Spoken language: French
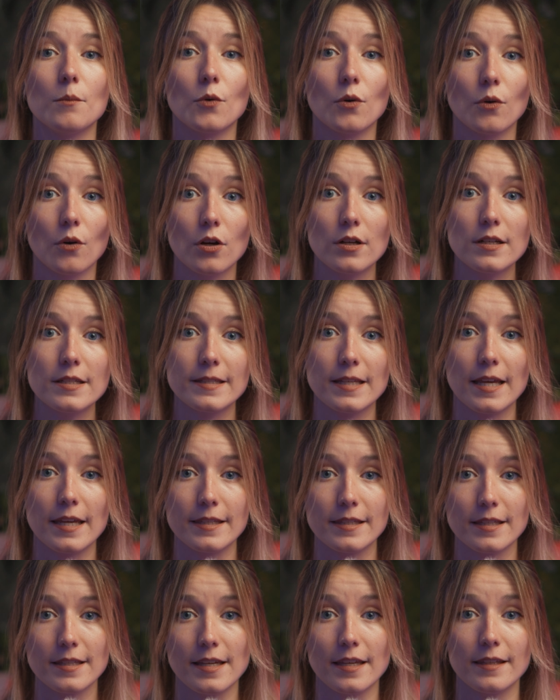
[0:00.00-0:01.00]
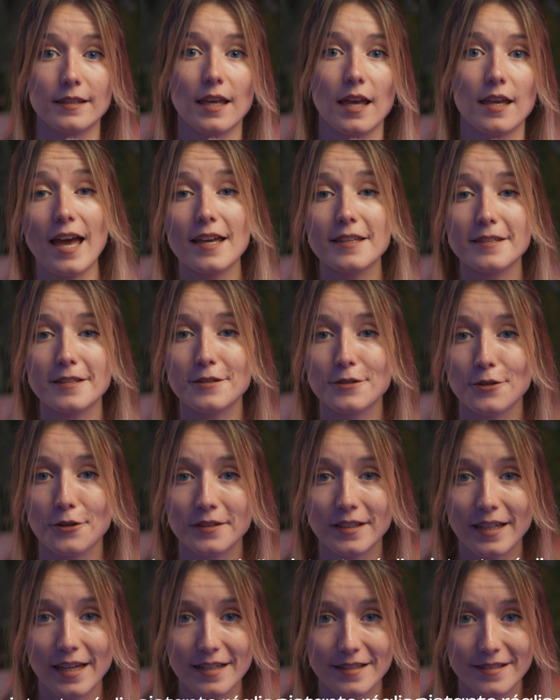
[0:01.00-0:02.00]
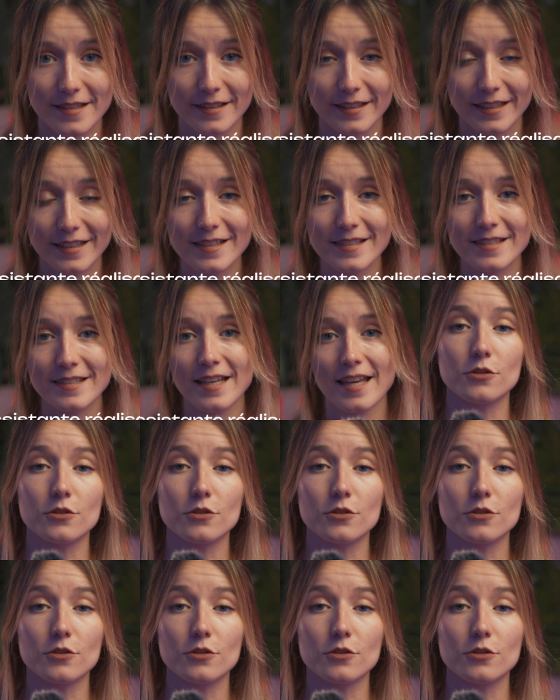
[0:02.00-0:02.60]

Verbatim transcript: mon rôle, ça a été d'être assistante réalisatrice.